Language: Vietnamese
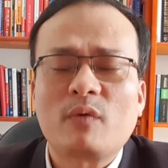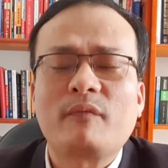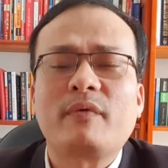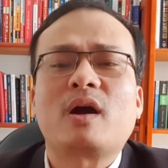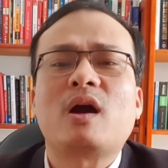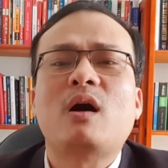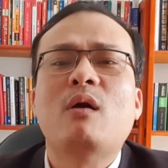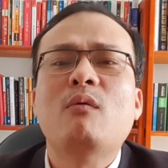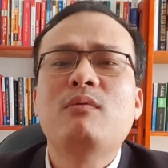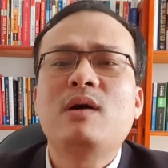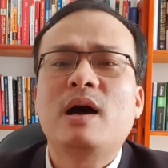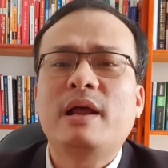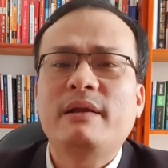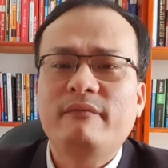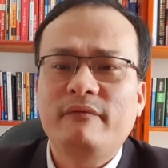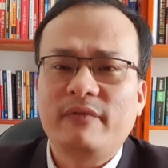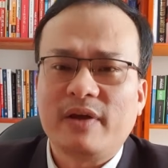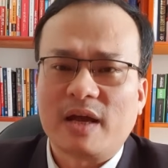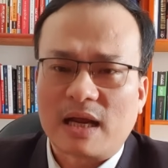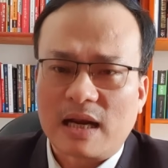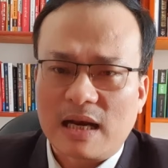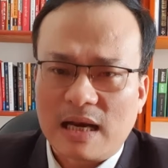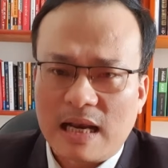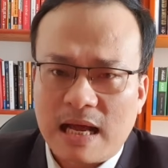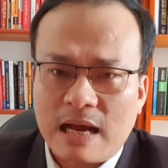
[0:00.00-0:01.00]
phải công ăn
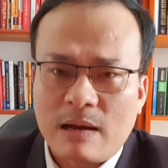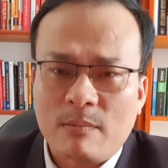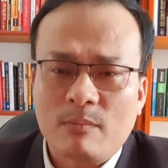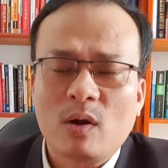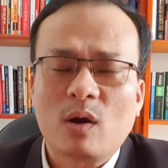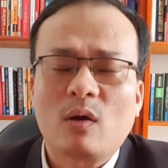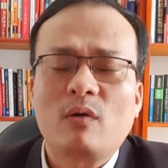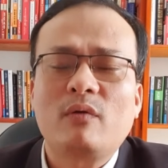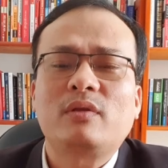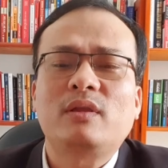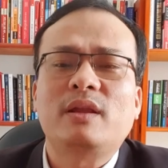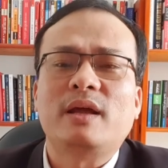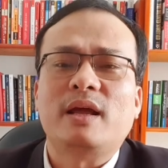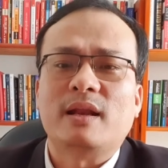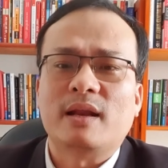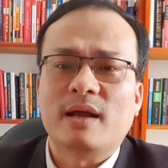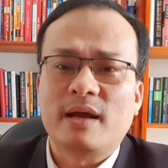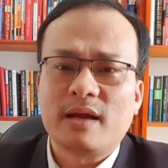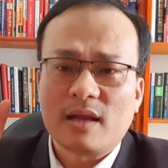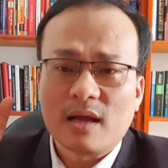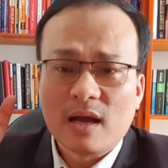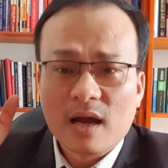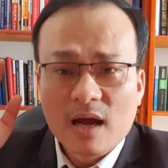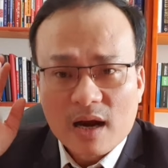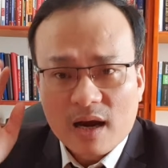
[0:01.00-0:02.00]
việc làm nó có tiện
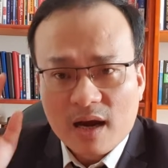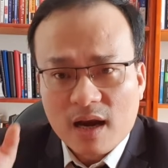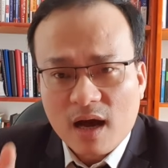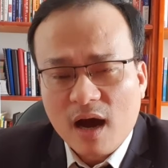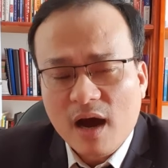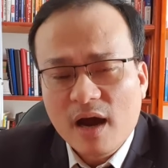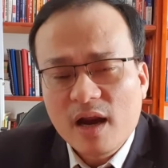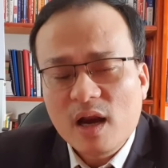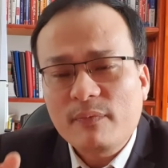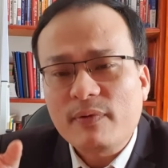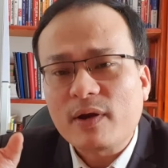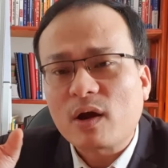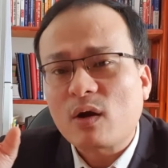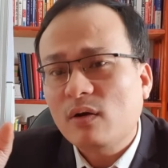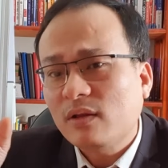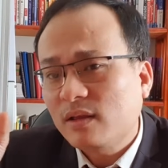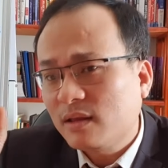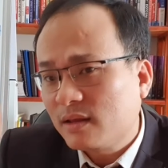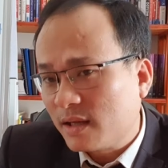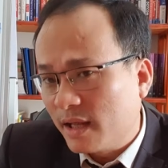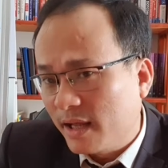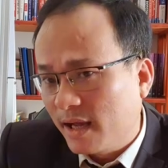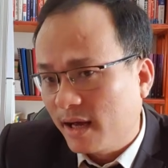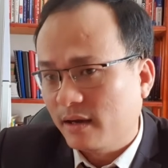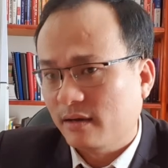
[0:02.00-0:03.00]
ích nơi nó phải có
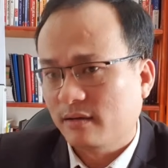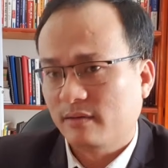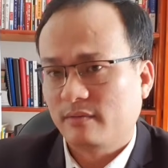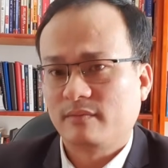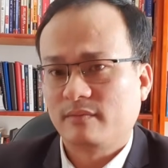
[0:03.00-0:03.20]
tiền